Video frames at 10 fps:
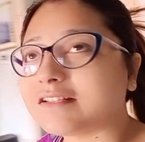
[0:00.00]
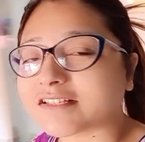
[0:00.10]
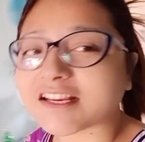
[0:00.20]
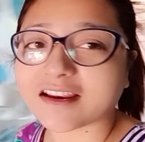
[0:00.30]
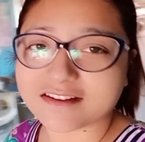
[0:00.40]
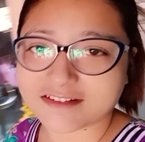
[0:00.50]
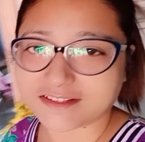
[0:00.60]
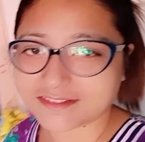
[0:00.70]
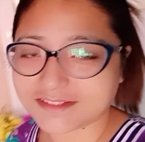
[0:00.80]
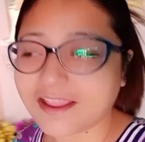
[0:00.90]
সাড়ে
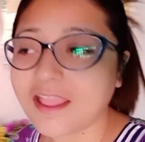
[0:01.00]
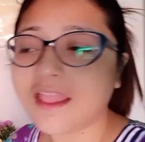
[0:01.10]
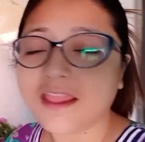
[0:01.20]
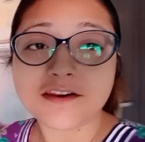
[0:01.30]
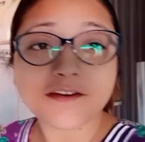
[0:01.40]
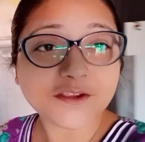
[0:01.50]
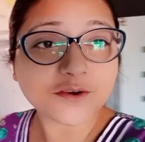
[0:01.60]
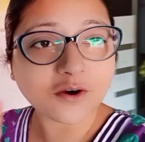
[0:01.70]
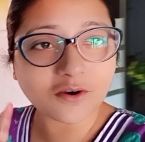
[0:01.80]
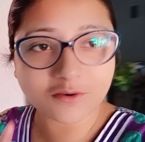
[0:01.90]
সাতটা রিও
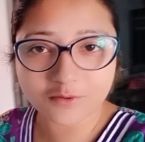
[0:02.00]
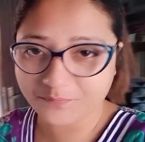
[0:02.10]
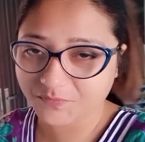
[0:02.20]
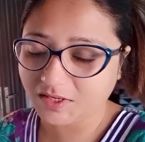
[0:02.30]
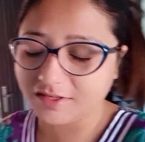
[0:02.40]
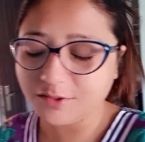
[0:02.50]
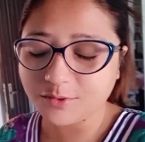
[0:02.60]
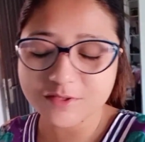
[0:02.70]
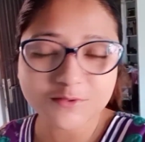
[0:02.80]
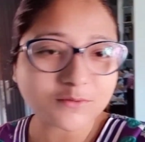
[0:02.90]

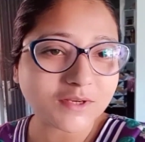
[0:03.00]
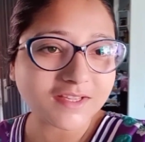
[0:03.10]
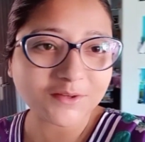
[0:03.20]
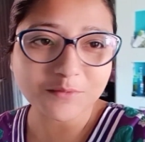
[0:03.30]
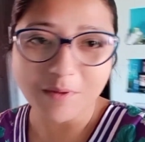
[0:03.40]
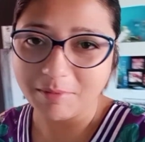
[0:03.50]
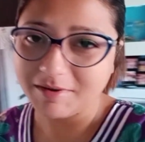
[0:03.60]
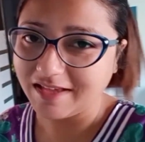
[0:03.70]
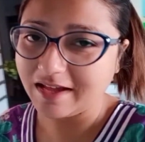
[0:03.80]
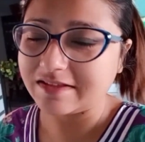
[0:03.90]
রিওকে স্কুলে ওর বাবা
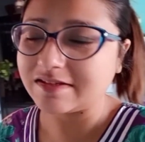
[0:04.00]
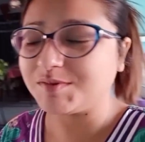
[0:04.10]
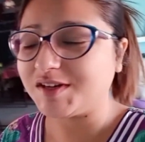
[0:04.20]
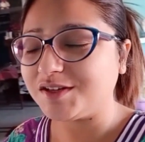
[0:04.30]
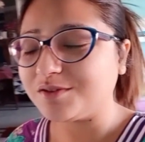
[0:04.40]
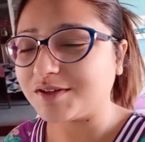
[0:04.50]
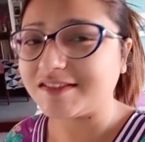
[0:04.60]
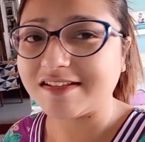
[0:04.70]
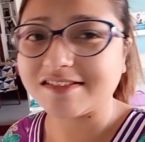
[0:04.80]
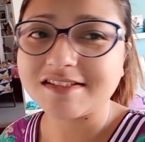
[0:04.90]
নিয়ে গেছে আমি রেডি করে
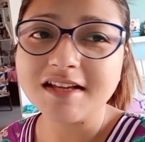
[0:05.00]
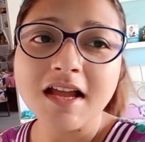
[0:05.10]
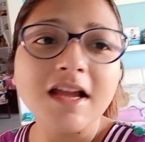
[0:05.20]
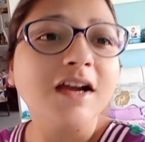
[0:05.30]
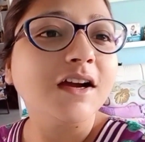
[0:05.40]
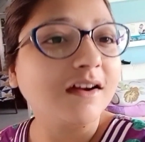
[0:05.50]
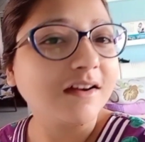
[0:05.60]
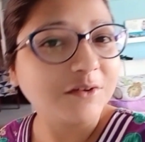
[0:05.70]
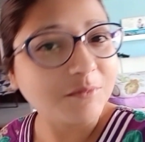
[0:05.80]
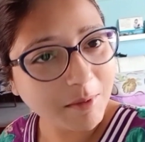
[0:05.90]
দিয়েছি
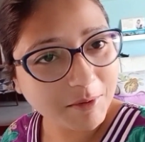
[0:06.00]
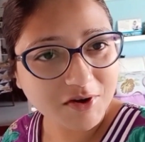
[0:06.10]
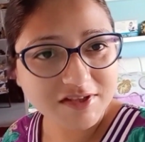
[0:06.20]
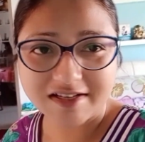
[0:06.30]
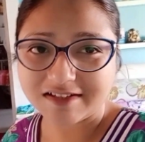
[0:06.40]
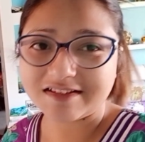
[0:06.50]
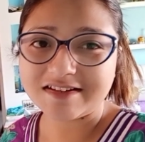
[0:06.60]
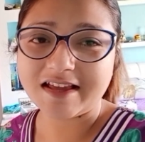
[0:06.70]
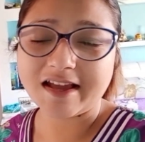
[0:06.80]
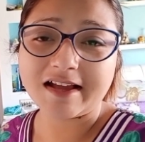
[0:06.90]
ওর বাবা ওকে ছাড়তে
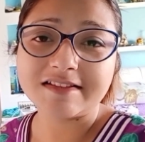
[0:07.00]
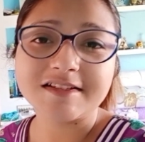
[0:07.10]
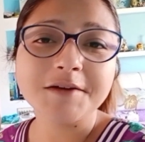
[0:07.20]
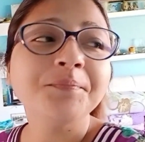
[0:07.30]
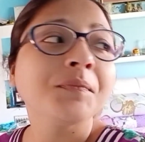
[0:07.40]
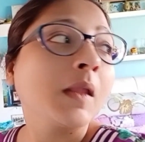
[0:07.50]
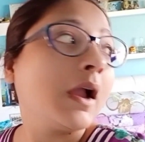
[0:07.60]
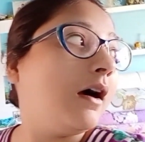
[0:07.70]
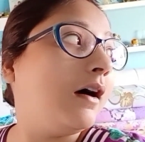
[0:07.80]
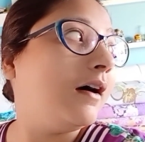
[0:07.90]
নিয়ে গেছে
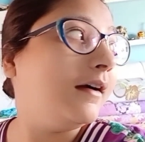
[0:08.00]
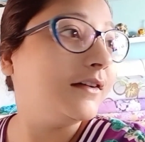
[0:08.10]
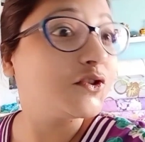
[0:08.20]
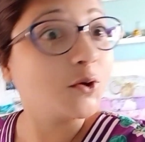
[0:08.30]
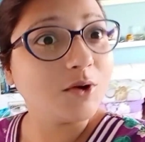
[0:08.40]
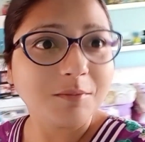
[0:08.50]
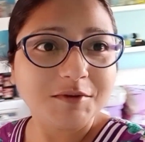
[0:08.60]
আর চলো আমি